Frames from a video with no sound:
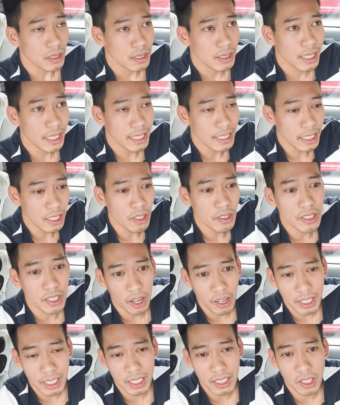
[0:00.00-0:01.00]
vì những con
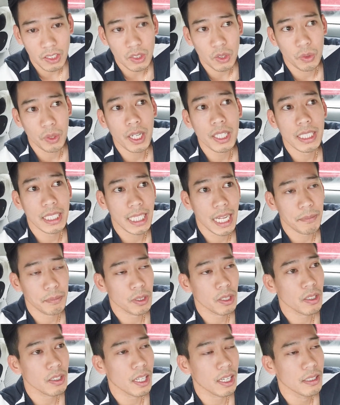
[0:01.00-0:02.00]
nhỏ nên nó tụi nó ở Việt Nam
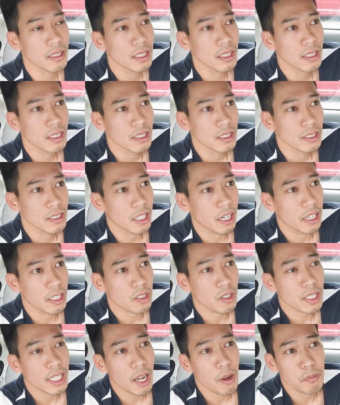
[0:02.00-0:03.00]
tụi nó nói là trời
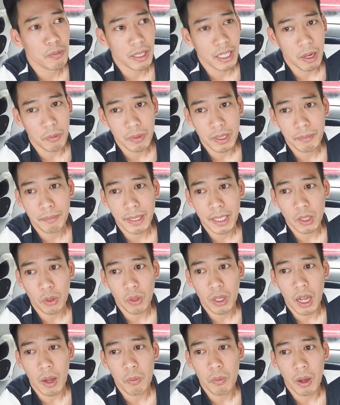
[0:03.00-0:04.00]
có cái ông này ông năm mấy
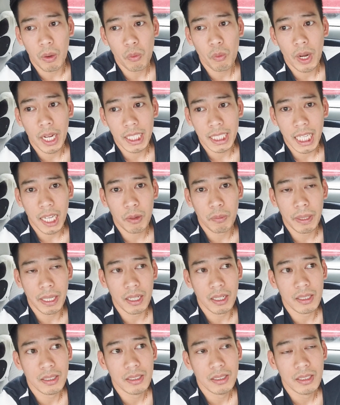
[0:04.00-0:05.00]
tuổi ông ông quen tao mày
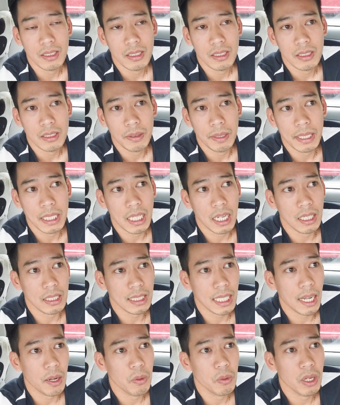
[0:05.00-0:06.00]
ơi bây giờ
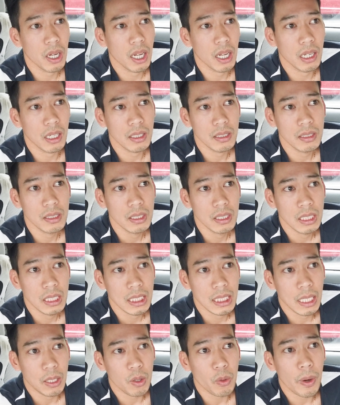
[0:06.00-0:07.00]
tao uh,
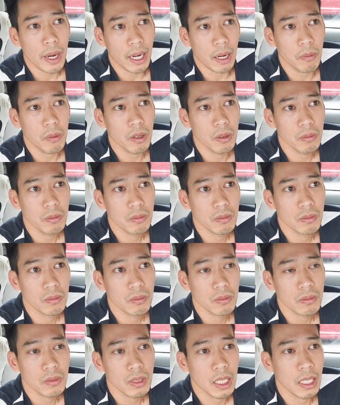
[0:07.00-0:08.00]
tao có quen ổng không
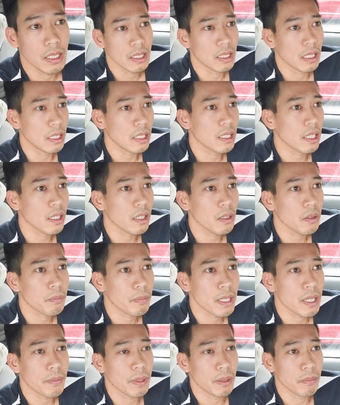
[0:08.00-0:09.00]
thì những cái đó đó
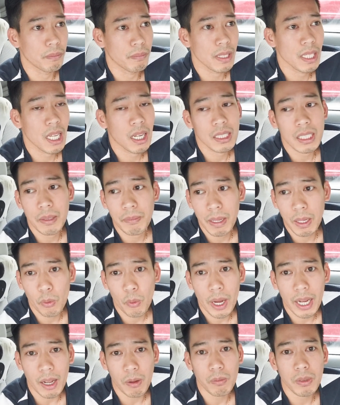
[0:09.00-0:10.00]
bây giờ mày bây giờ thì mày
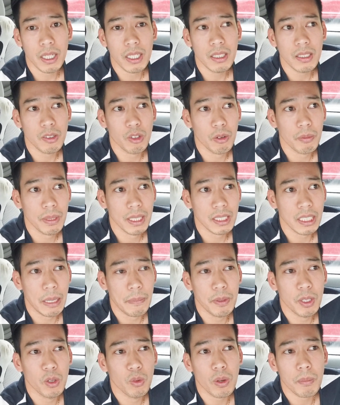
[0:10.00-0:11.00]
quay ổng đi rồi mày
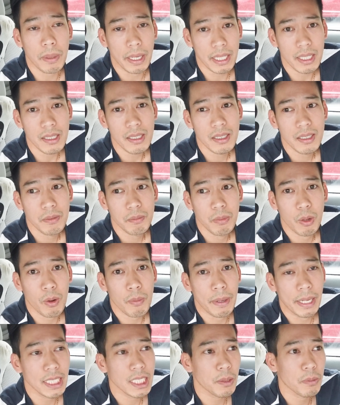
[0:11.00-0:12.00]
tìm đường qua mỹ rồi qua
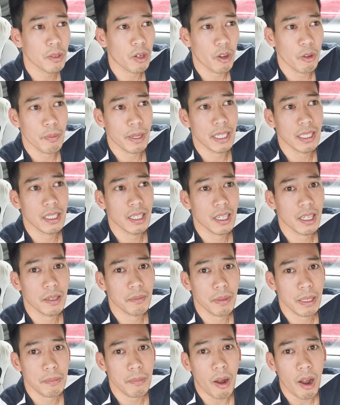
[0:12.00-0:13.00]
mỹ xong rồi mày à,
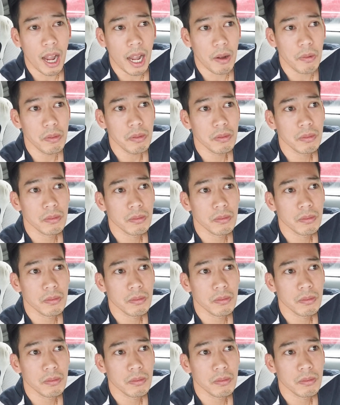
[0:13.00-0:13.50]
mày bỏ ổng